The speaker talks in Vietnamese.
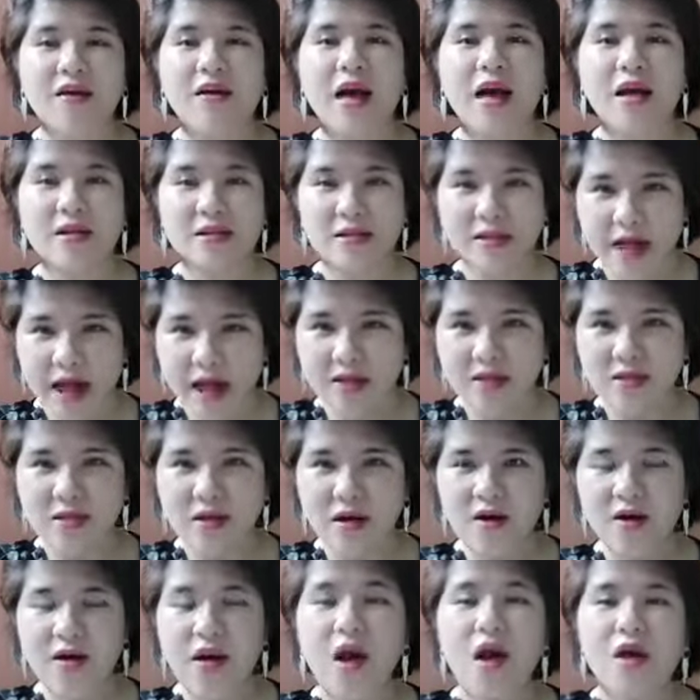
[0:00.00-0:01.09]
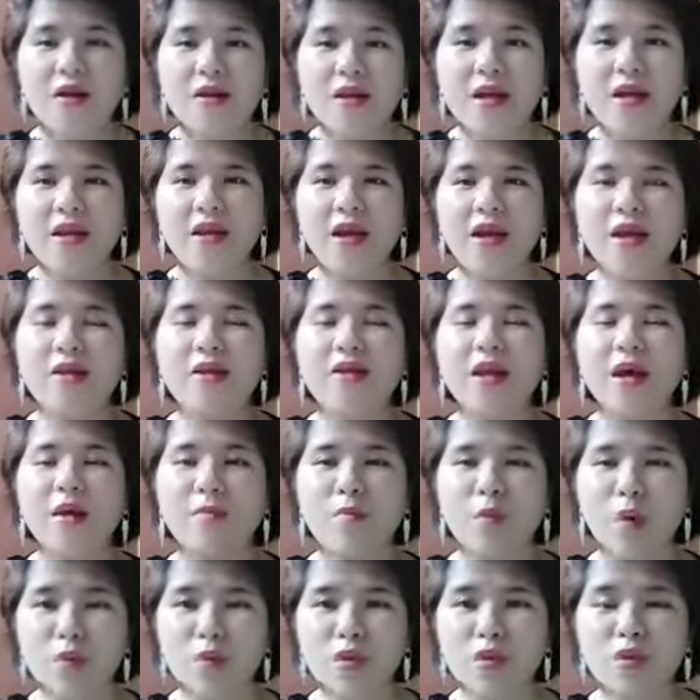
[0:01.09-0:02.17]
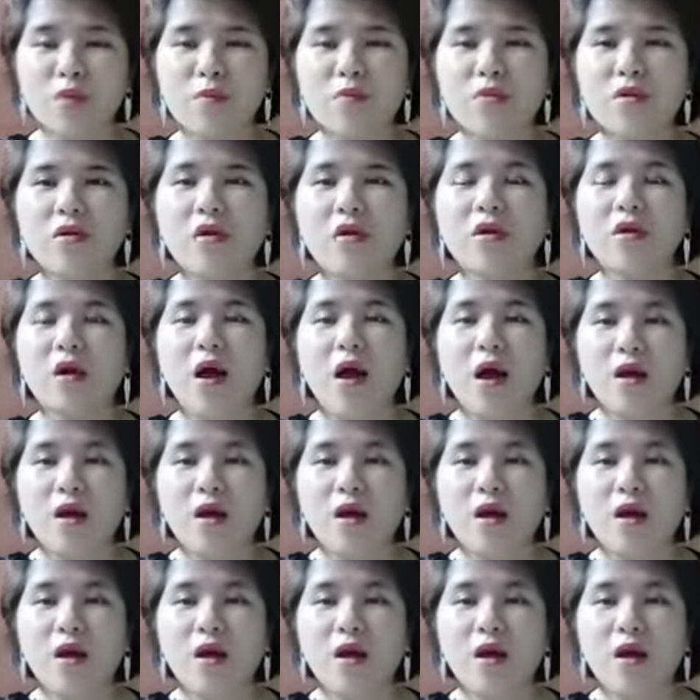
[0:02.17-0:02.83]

hàng tháng trời thế nên để bổ sung được